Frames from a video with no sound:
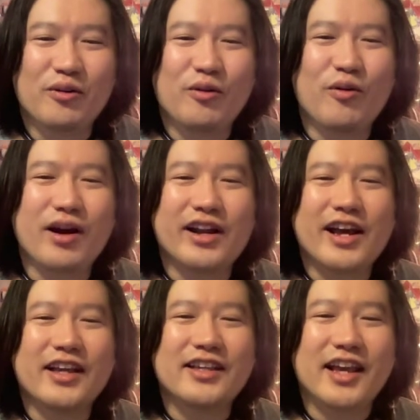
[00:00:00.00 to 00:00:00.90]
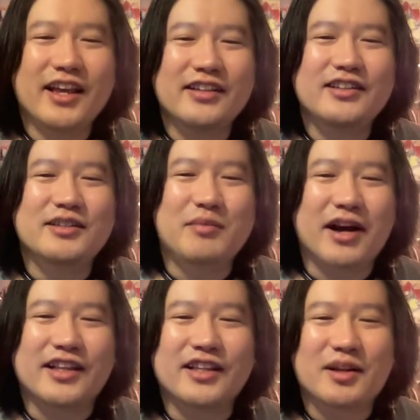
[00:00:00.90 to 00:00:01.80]
お笑い芸人に
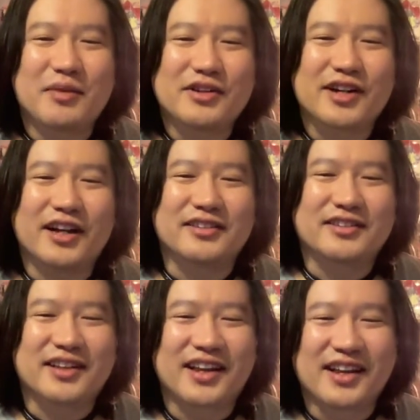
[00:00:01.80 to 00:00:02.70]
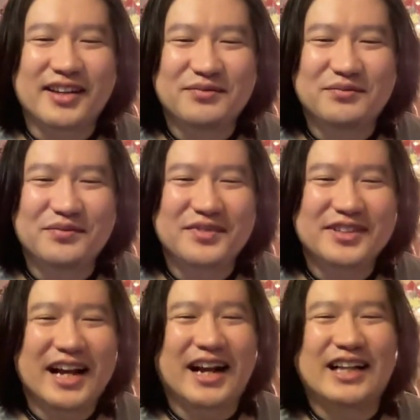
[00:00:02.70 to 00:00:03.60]
負けてたまるかって
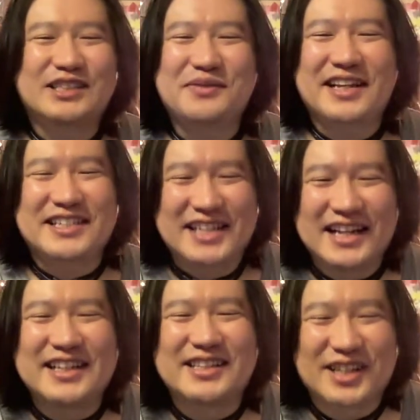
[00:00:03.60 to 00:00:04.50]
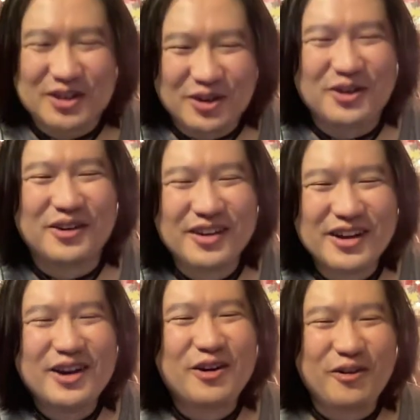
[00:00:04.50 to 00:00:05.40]
いや勝ち負けじゃないんですけど
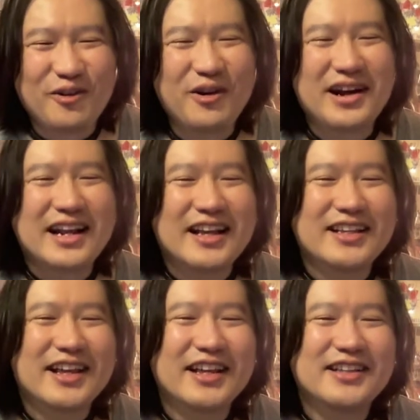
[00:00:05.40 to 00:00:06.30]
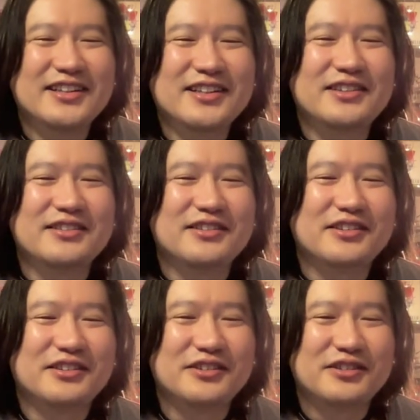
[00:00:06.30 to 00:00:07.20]
お笑い芸
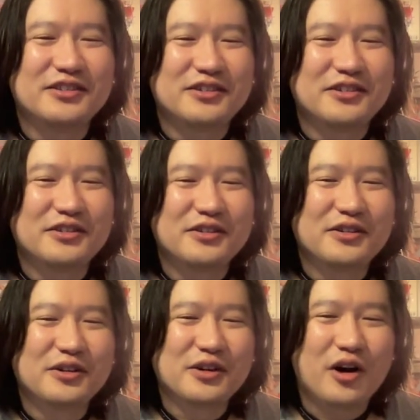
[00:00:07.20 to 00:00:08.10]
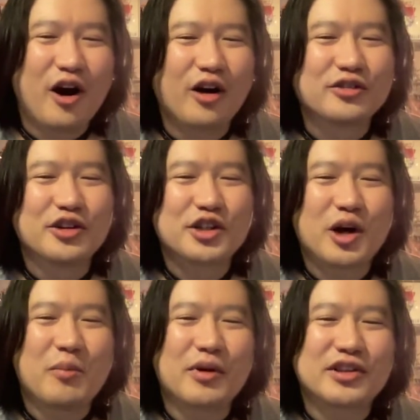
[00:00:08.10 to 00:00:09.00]
人があんなに
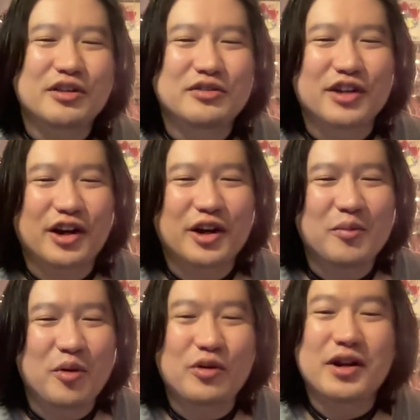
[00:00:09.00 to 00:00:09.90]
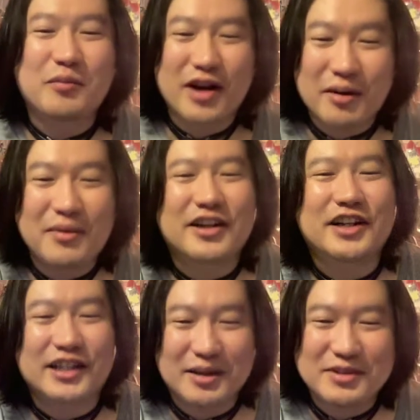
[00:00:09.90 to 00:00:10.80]
頑張ってるんだから僕らも頑張ら
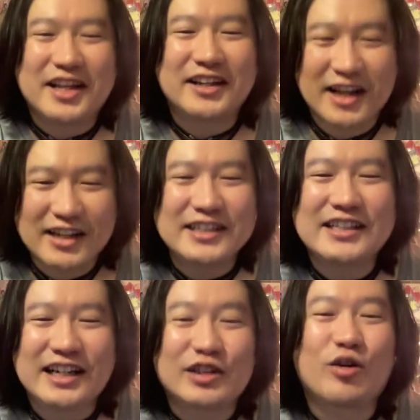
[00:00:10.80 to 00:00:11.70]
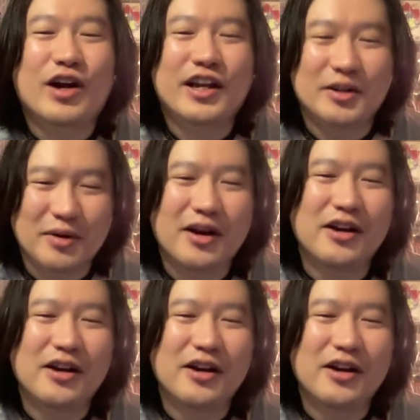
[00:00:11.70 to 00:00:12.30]
なきゃみたいな言い方を変えれば